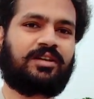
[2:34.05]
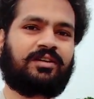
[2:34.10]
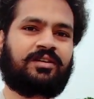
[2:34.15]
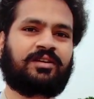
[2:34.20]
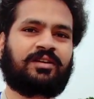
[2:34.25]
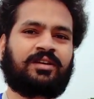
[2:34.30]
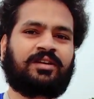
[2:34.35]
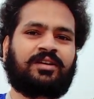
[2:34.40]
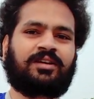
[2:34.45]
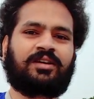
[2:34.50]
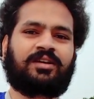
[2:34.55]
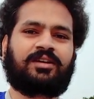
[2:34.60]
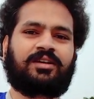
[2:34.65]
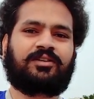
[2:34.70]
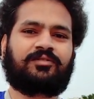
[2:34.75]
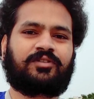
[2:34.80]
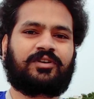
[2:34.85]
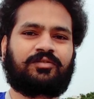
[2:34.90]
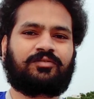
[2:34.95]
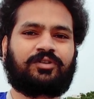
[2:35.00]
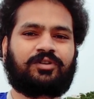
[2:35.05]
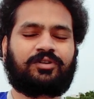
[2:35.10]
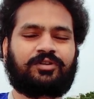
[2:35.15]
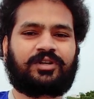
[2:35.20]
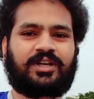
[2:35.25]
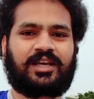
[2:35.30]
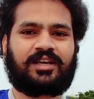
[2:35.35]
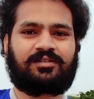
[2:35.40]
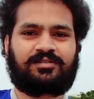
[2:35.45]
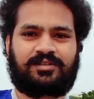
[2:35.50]
कि इफ़ आई वांट टू
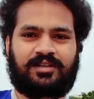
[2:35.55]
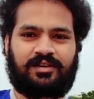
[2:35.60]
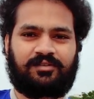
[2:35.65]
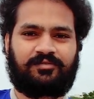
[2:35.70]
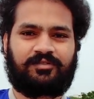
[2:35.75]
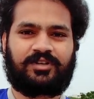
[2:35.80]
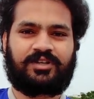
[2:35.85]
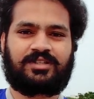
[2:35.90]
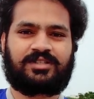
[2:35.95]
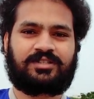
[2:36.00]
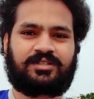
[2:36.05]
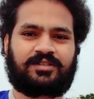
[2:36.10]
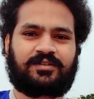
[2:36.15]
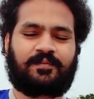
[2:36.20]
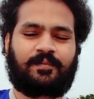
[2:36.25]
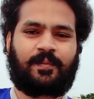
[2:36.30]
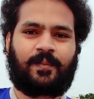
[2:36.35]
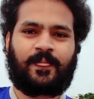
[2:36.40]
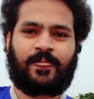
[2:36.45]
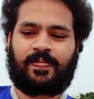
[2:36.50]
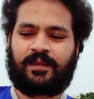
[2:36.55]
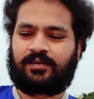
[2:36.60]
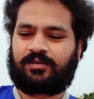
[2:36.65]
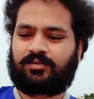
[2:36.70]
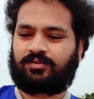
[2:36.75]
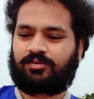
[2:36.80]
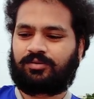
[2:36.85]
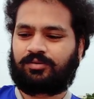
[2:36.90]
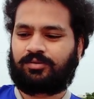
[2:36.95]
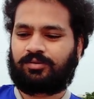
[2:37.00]
टेक सेल्फीज
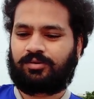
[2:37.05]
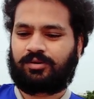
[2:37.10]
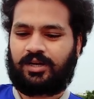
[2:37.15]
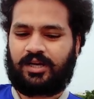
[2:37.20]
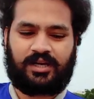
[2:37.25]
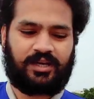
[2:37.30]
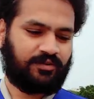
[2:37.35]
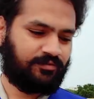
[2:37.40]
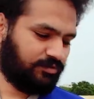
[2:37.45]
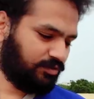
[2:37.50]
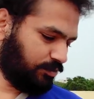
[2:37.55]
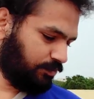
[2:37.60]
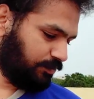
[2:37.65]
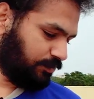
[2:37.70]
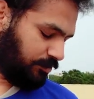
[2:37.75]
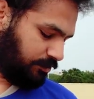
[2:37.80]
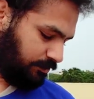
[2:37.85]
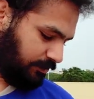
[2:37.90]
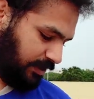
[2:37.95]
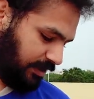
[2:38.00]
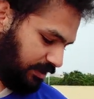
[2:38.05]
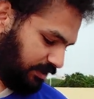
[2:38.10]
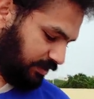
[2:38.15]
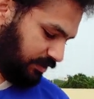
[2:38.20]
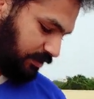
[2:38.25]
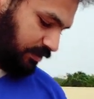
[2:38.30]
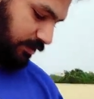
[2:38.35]
तो आई हैव टू पुट माय